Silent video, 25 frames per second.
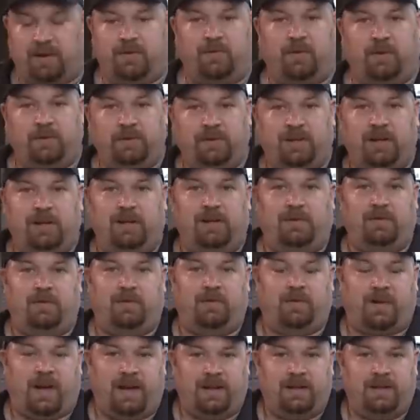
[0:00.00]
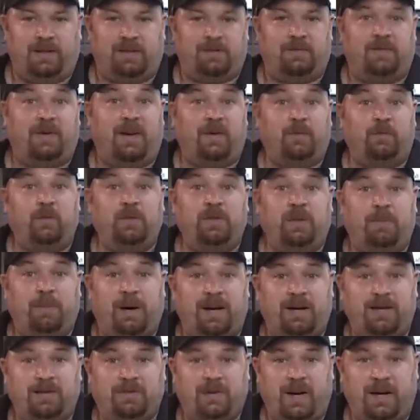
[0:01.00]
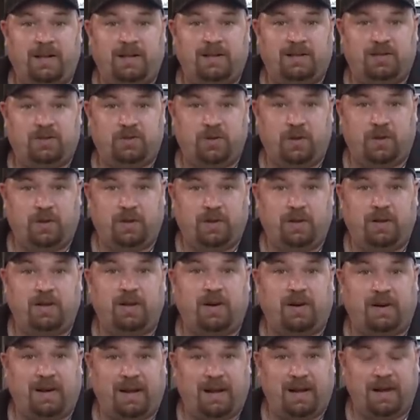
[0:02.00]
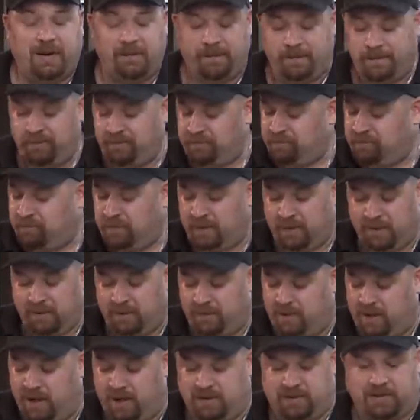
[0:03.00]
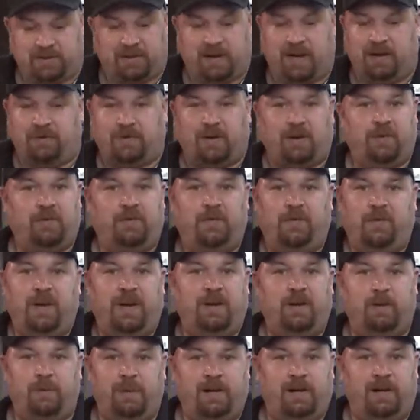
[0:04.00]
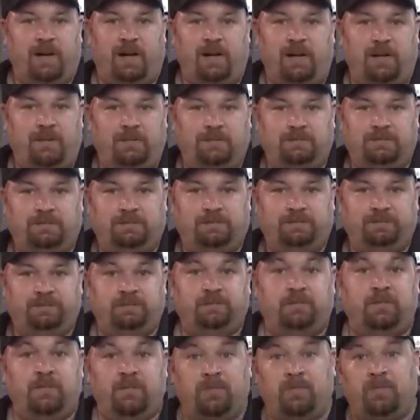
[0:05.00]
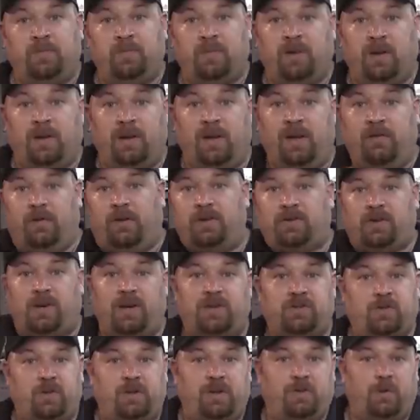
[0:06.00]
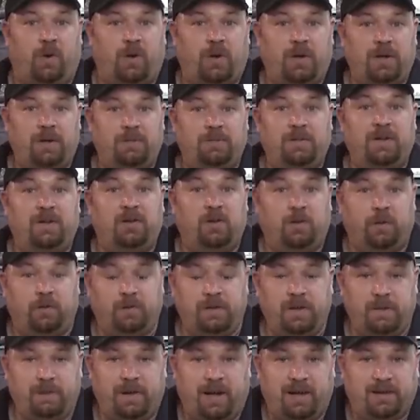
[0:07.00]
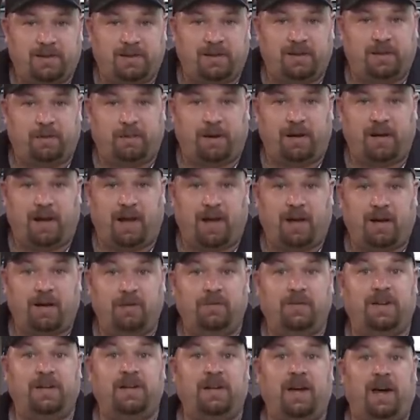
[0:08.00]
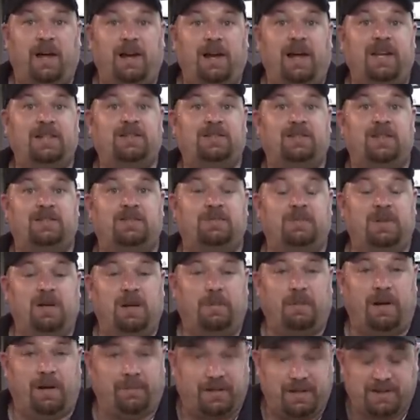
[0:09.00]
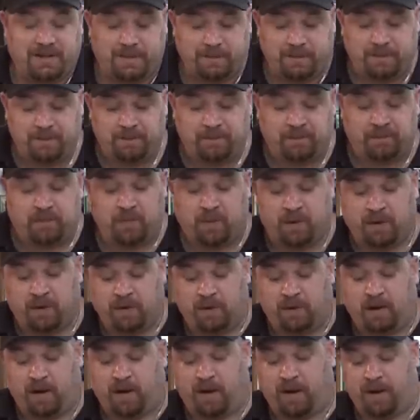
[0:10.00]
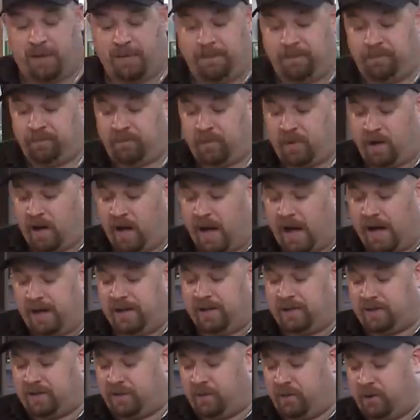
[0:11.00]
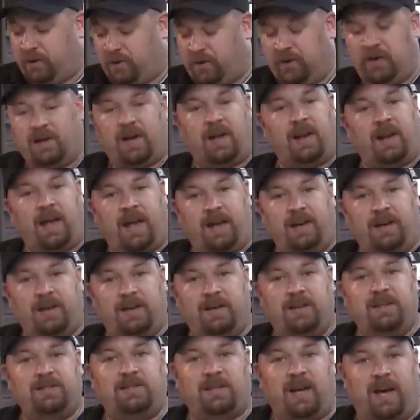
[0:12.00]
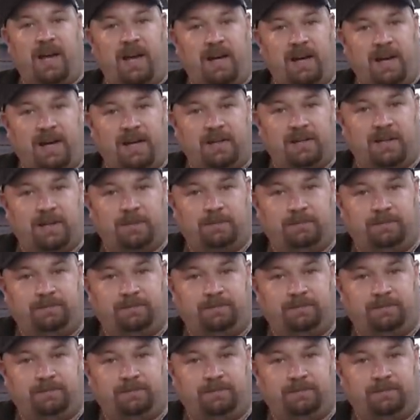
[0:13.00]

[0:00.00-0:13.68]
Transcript: ein wunderfeines, wunderbares, feines Stück Reh. Es ist einfach phänomenal. Ich wünsche euch eine schöne Woche. Ich hoffe, ihr macht das einmal nach und wenn ja, lasst es mich einmal wissen. Ähm, alles für sich alleine ist ein Highlight.